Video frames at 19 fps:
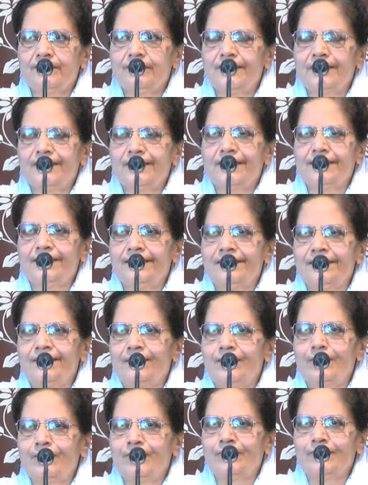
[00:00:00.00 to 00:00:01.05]
బెతనియా
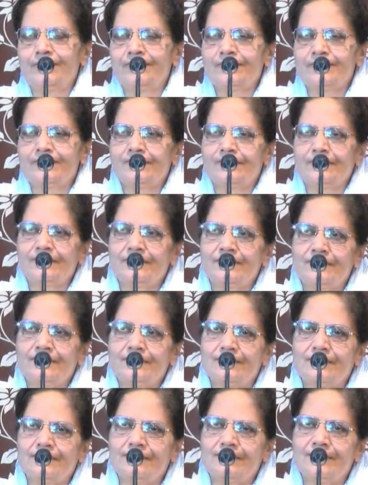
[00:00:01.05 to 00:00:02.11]
గ్రామం
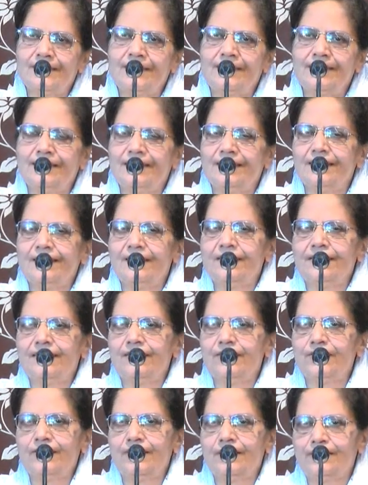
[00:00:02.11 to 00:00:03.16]
బెతనియా
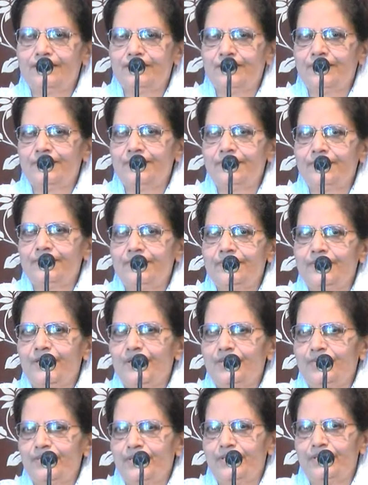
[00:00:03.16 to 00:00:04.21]
ఎరుషలేముకు
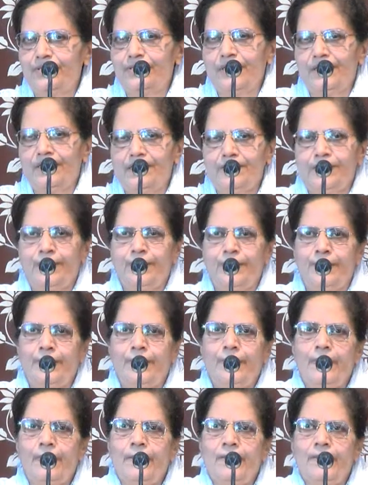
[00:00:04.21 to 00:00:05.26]
దాదాపు రెండు మైళ్ళ దూరం
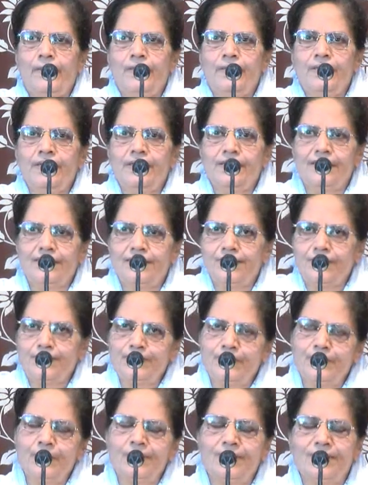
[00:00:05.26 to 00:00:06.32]

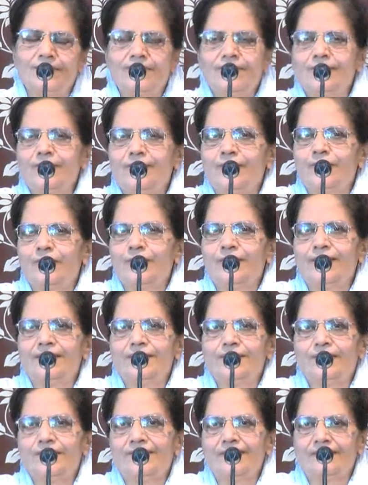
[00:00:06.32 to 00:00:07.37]
యేసుప్రభు తరచుగా ఈ
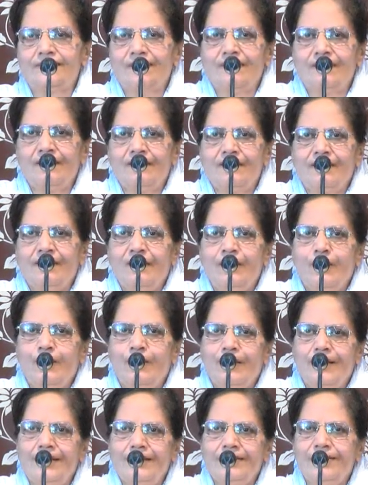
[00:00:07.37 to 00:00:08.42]
గృహానికి వచ్చి
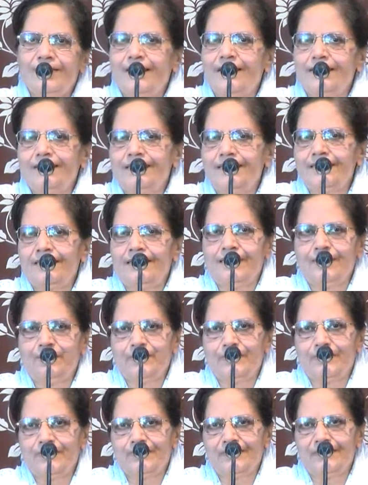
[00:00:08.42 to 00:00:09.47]
వారిచ్చే ఆతిథ్యాన్ని
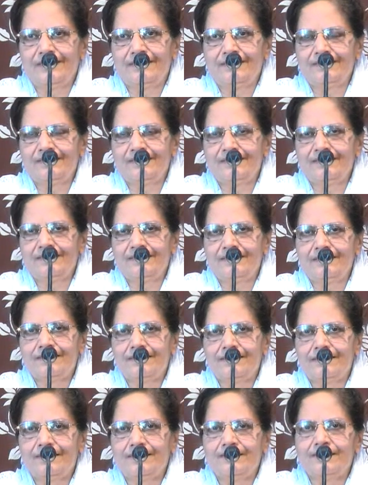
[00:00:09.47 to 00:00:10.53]
పొందుకునేది
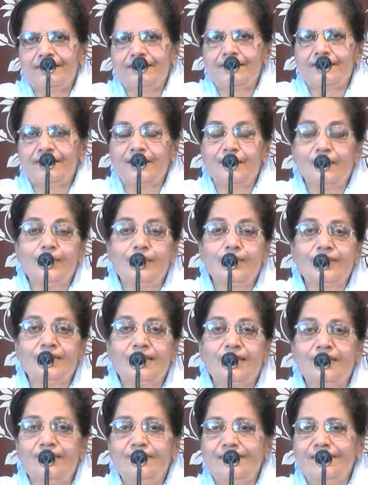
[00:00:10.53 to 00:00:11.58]
సేవలో
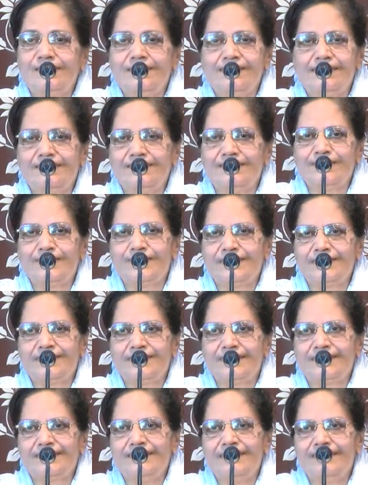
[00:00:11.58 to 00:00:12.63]
చాలా విశ్రాంతి అవసరం
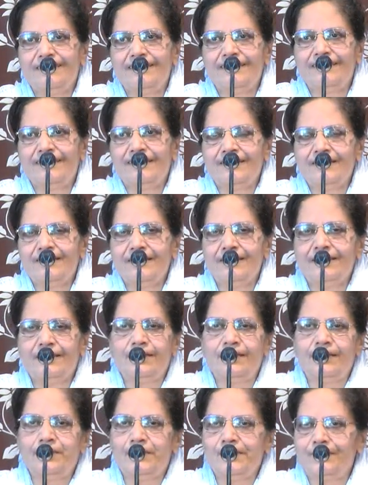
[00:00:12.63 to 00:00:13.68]
కదా
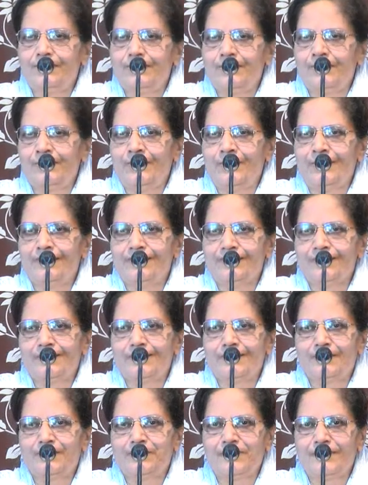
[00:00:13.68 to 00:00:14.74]
ఎంతమంది రోగులను
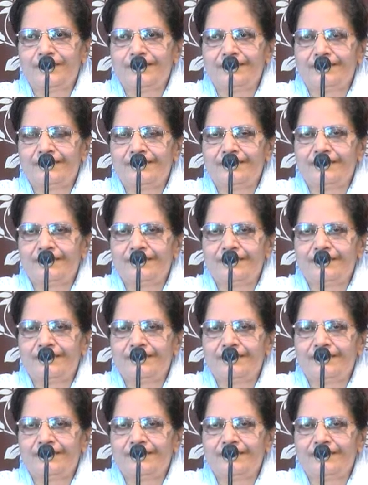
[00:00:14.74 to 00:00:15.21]
స్వస్థపరిచి